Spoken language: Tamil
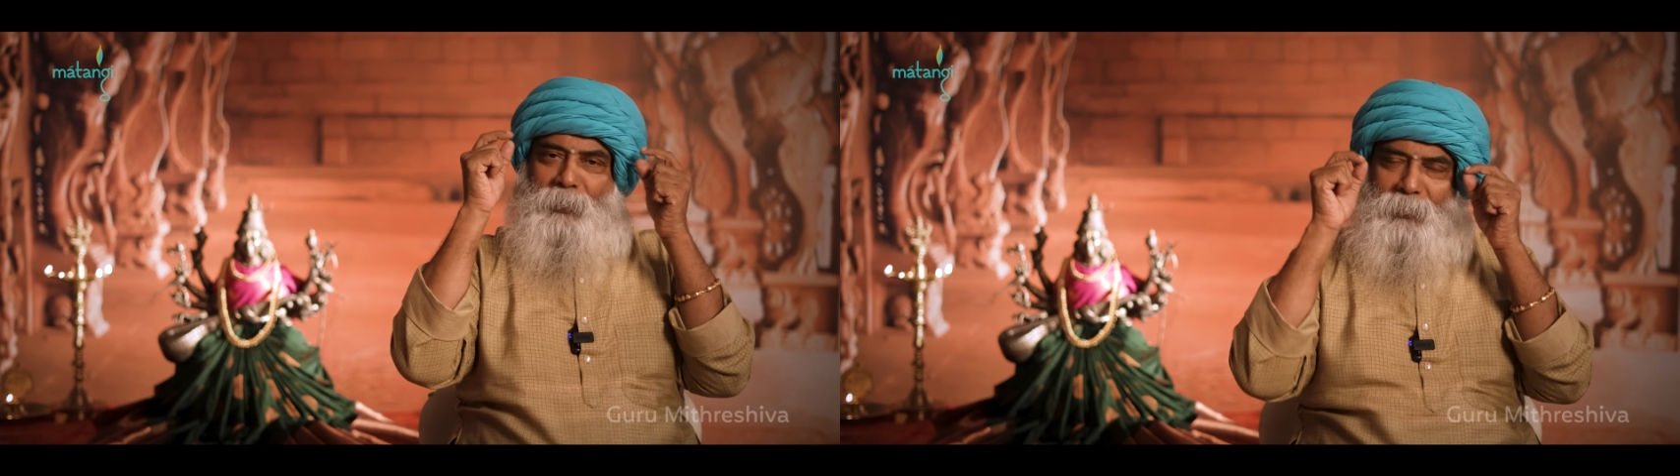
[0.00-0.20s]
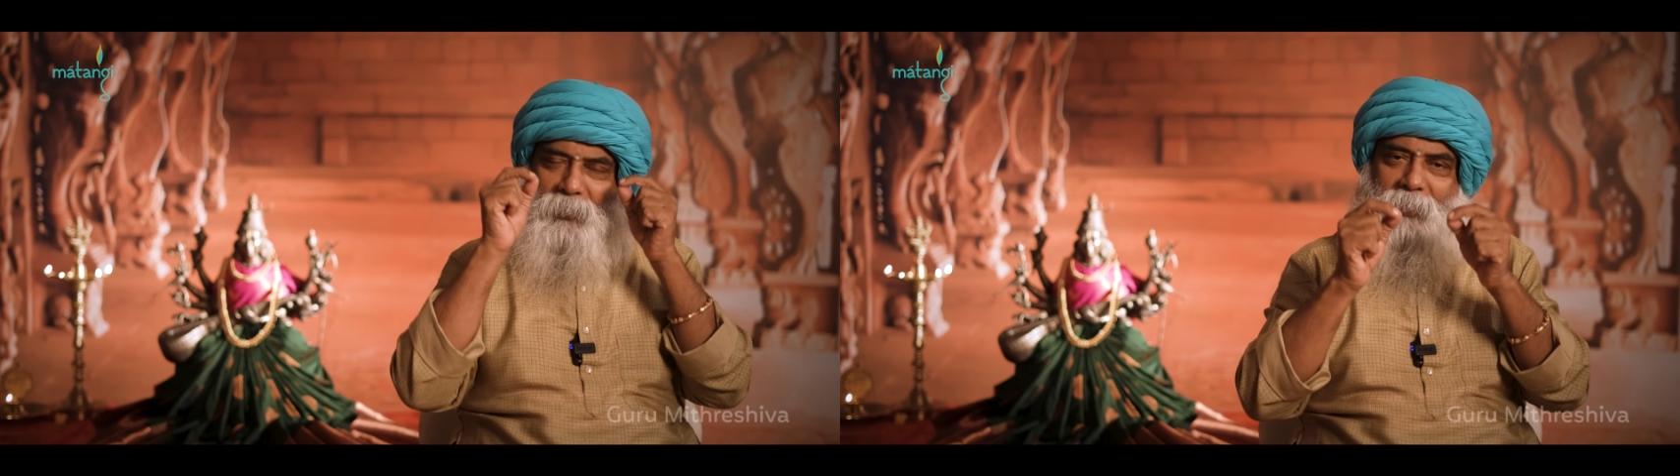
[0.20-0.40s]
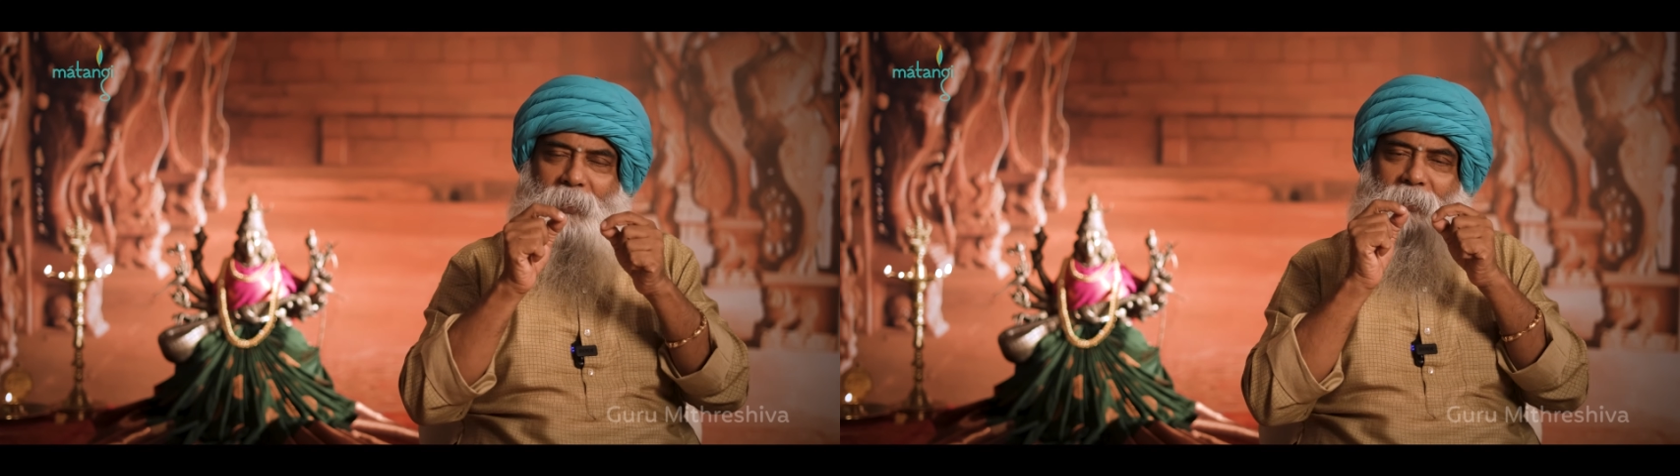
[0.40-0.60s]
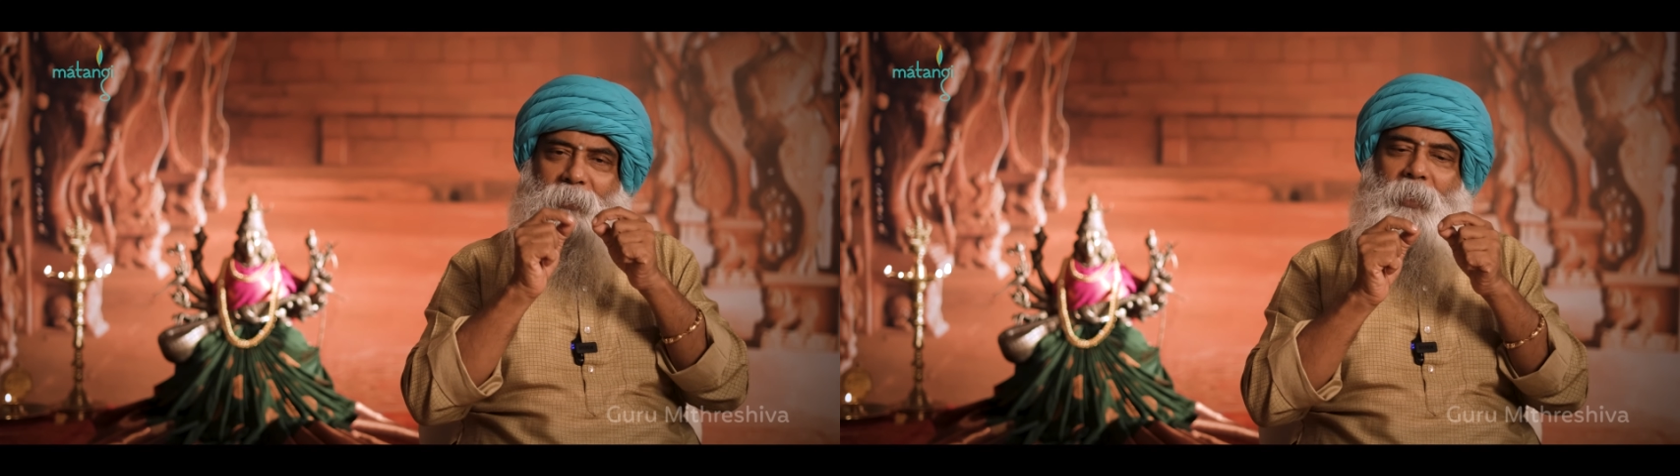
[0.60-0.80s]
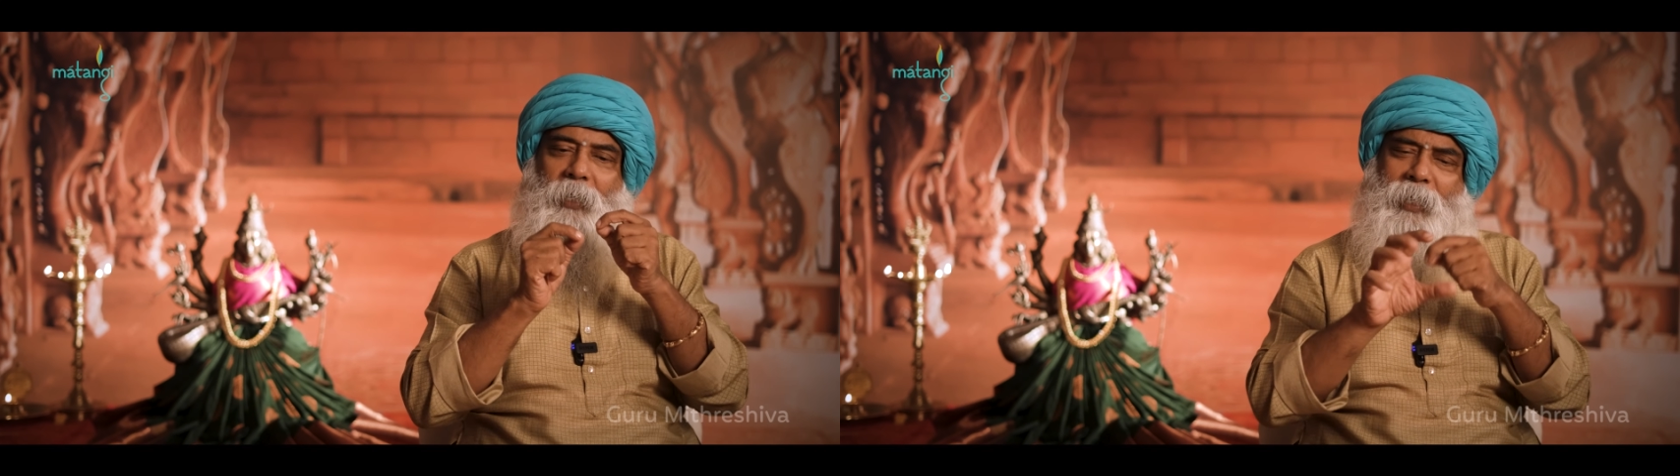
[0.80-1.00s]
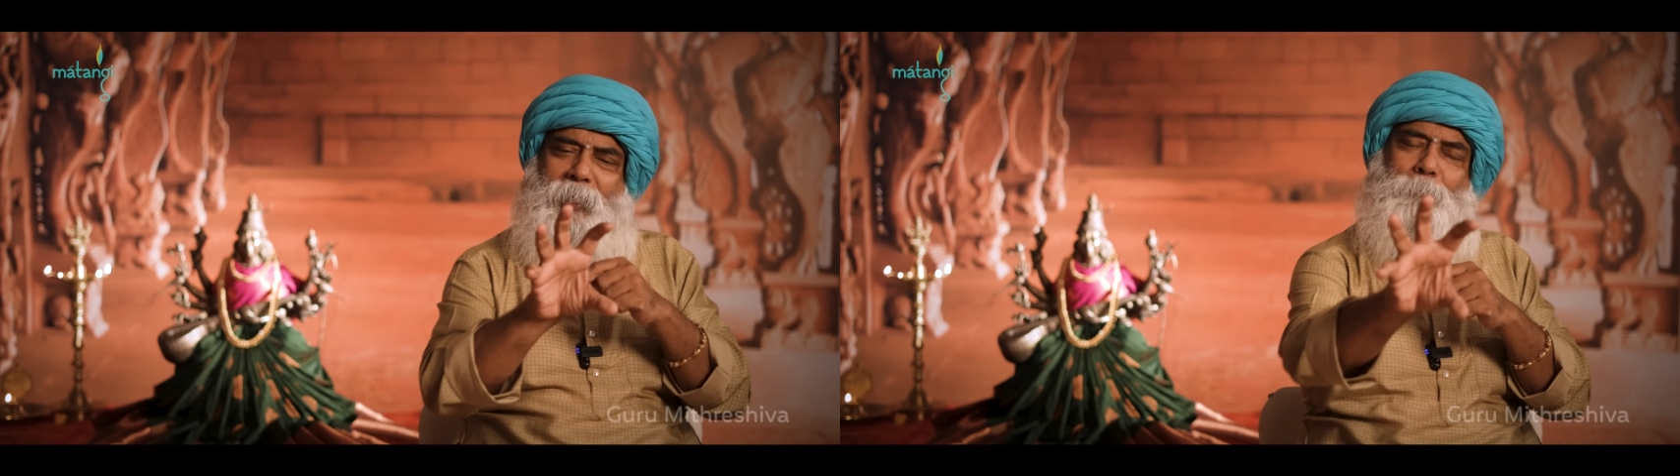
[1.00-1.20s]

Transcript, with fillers: இருந்துக்கிட்டே இருந்தால் நான்